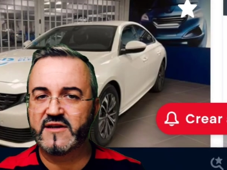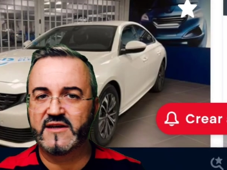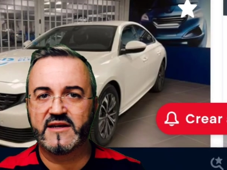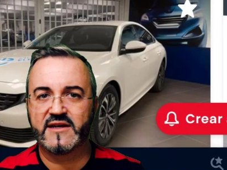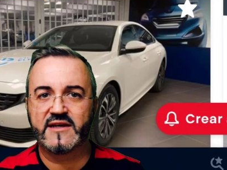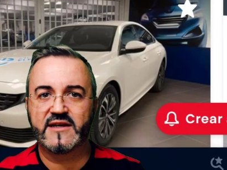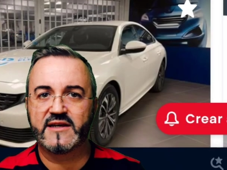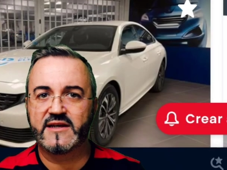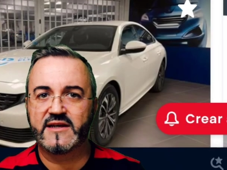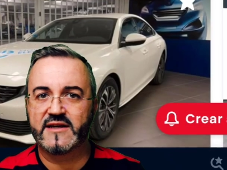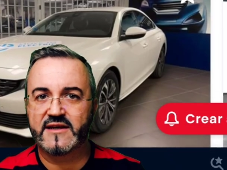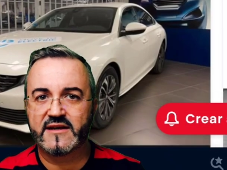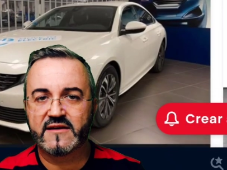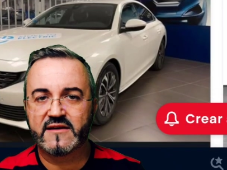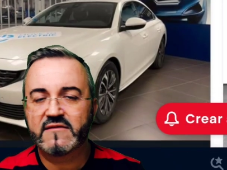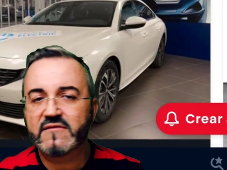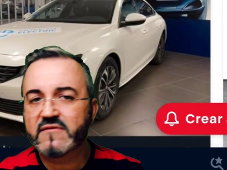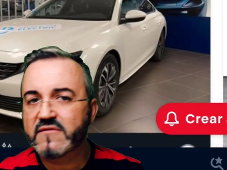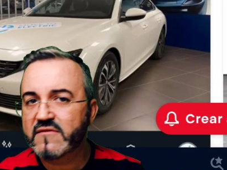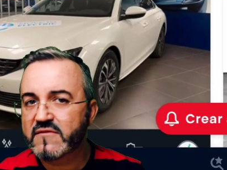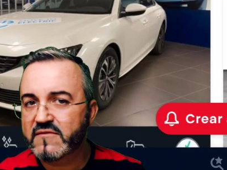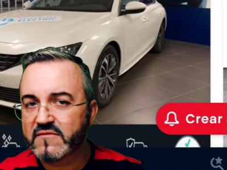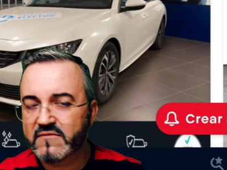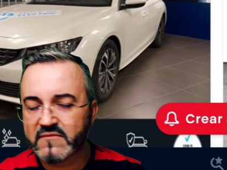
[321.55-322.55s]
y,
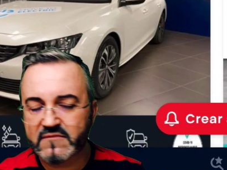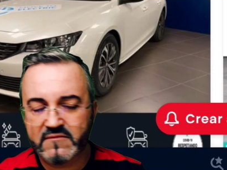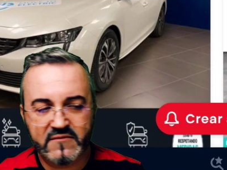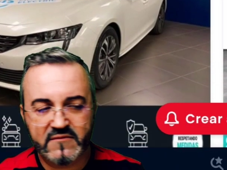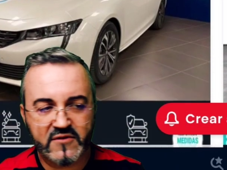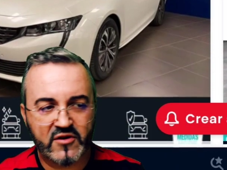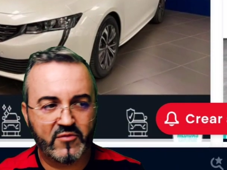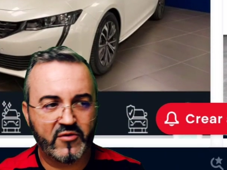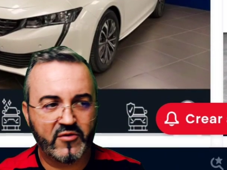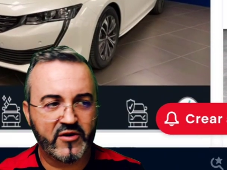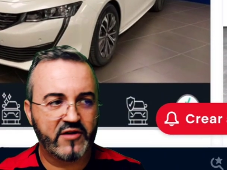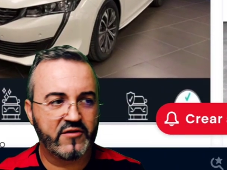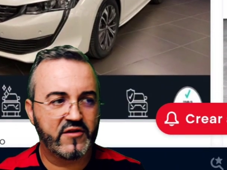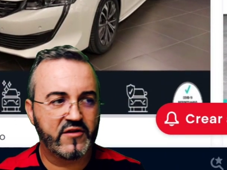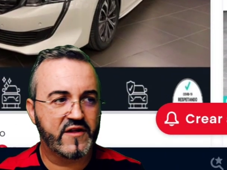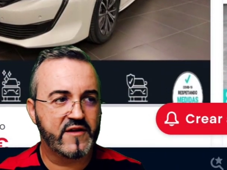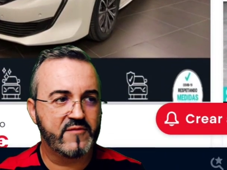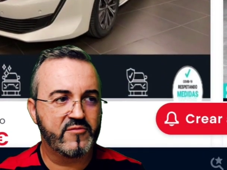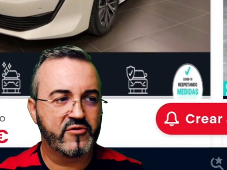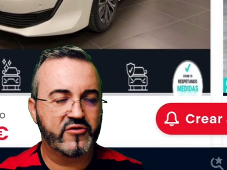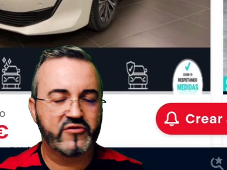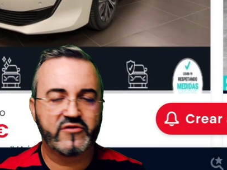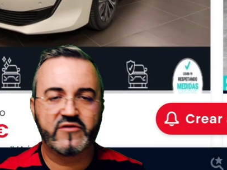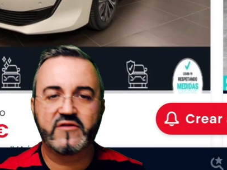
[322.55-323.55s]
como ya os
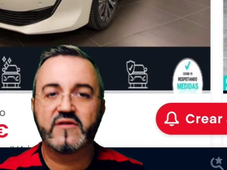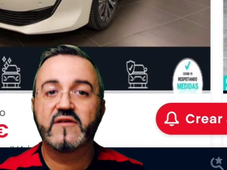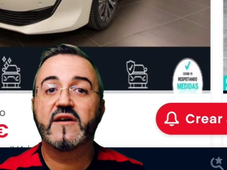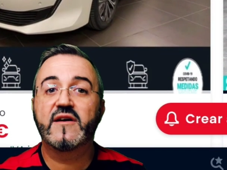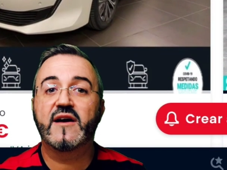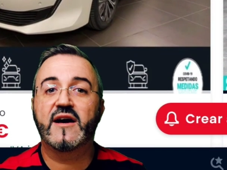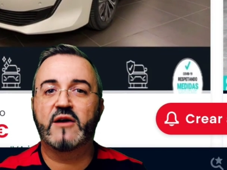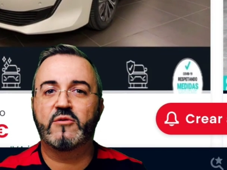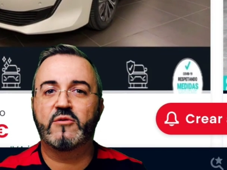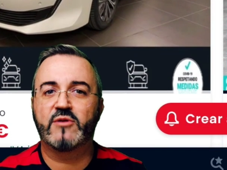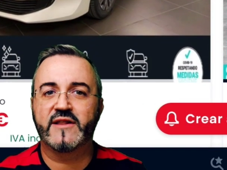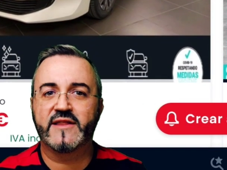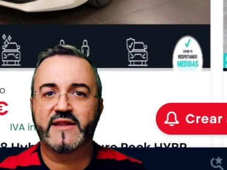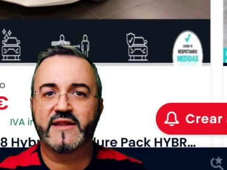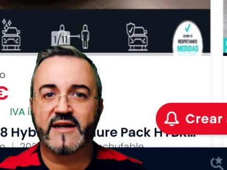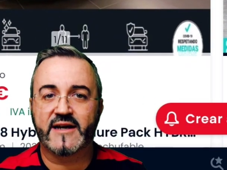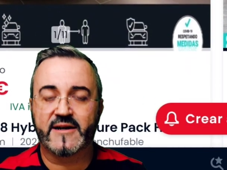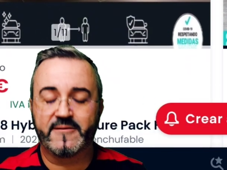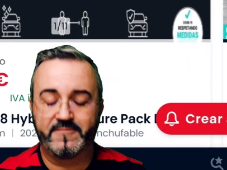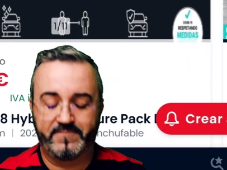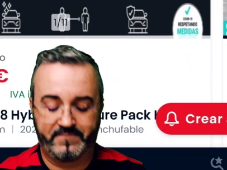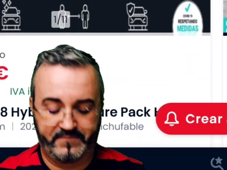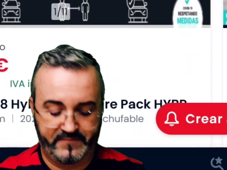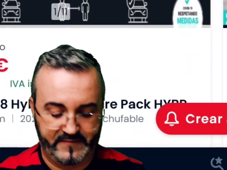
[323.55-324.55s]
decimos, aguantar.